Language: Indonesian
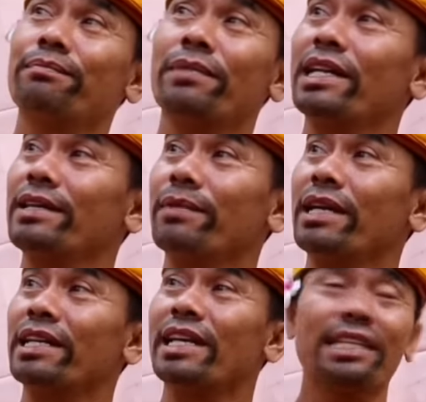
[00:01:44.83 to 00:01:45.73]
beli
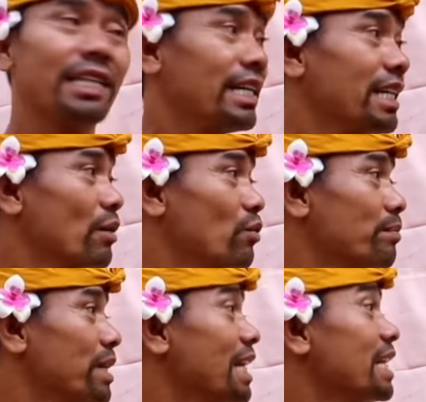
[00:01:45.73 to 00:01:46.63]
melet ngajak idewu
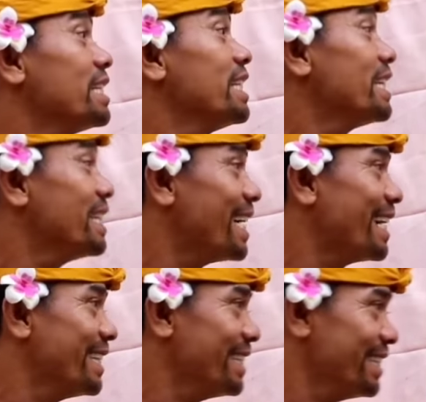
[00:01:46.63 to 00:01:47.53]
melile cita
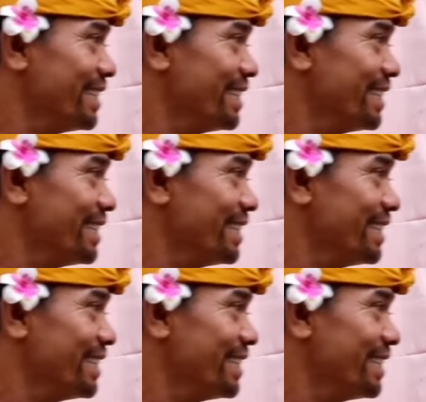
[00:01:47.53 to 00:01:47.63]
adi